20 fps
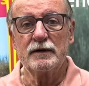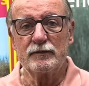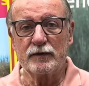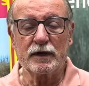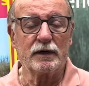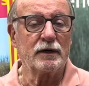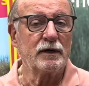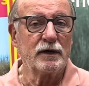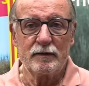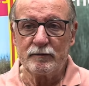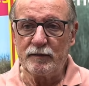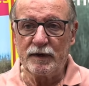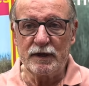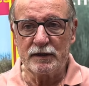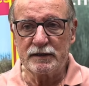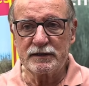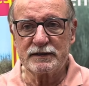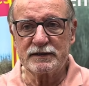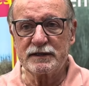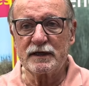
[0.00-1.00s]
Voilà.
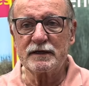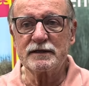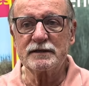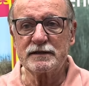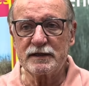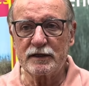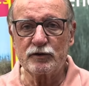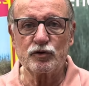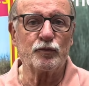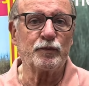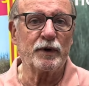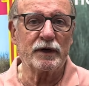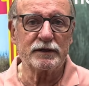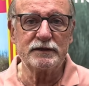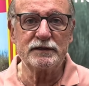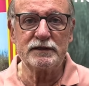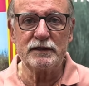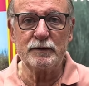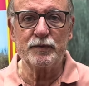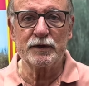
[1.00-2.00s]
Mais sans cette
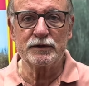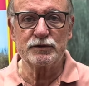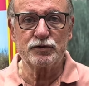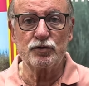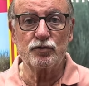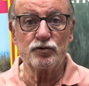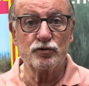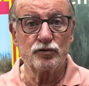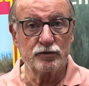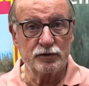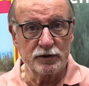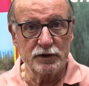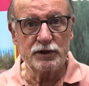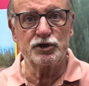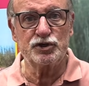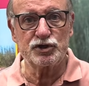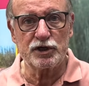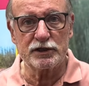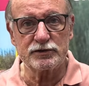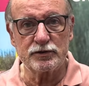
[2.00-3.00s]
participation
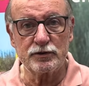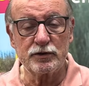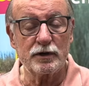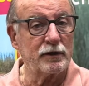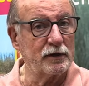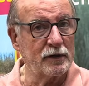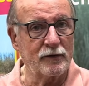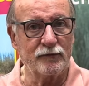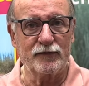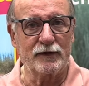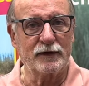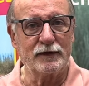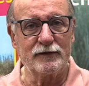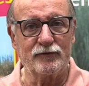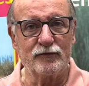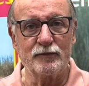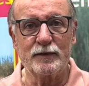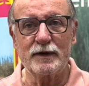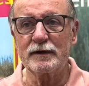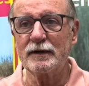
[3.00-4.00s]
des chasseurs, et
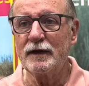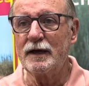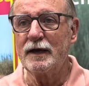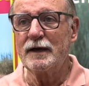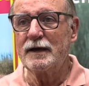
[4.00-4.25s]
effectivement,